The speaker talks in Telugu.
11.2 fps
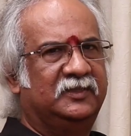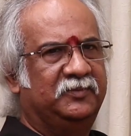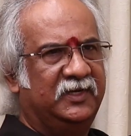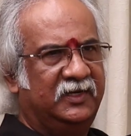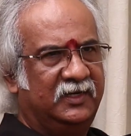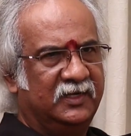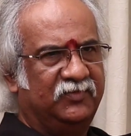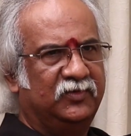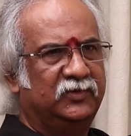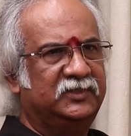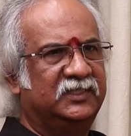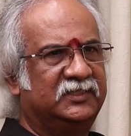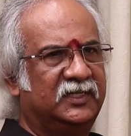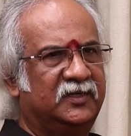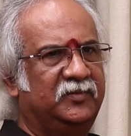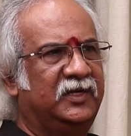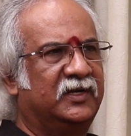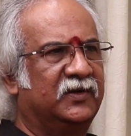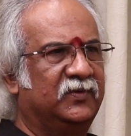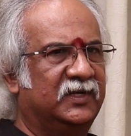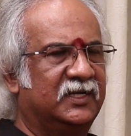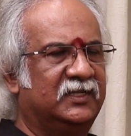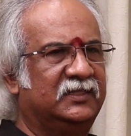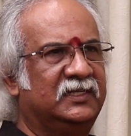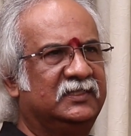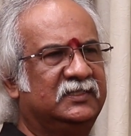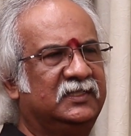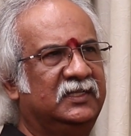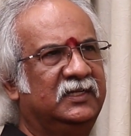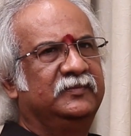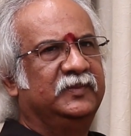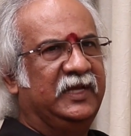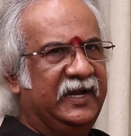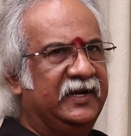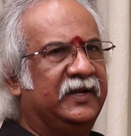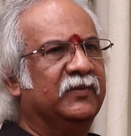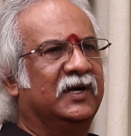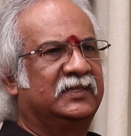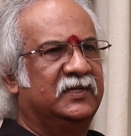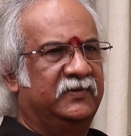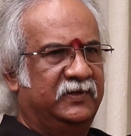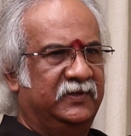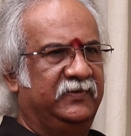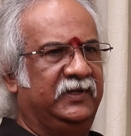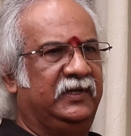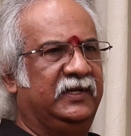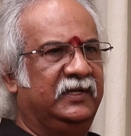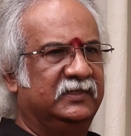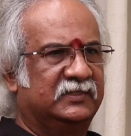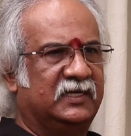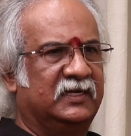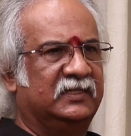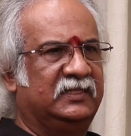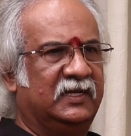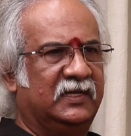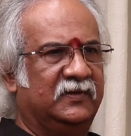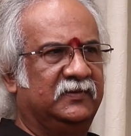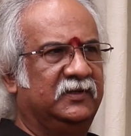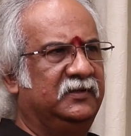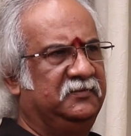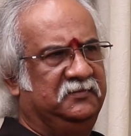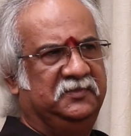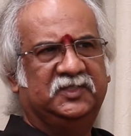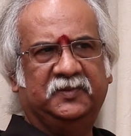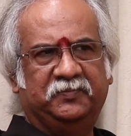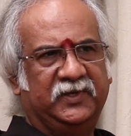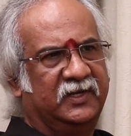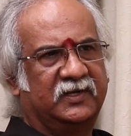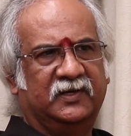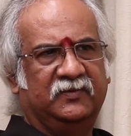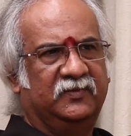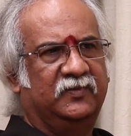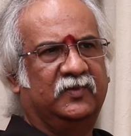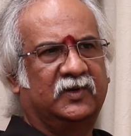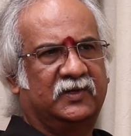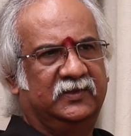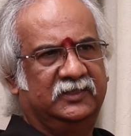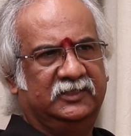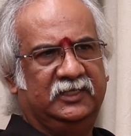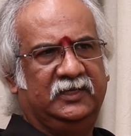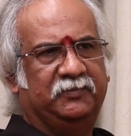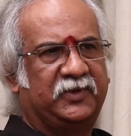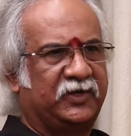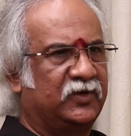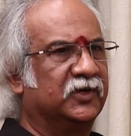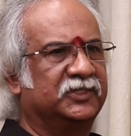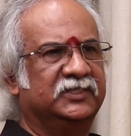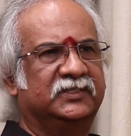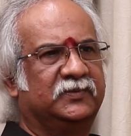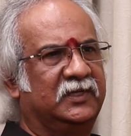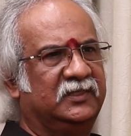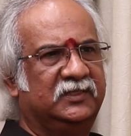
చెప్పారు ఇలా ఫోన్ చేశాను మీరు ఇక్కడ ఉన్నారని తెలిసింది ఏంటి వాతావరణం ఏంటి సంగతి ఎలా ఉంది చెప్పాను అక్కడ వాట్ ఆర్ ఇస్ ది ప్రికాషన్స్ వాళ్ళు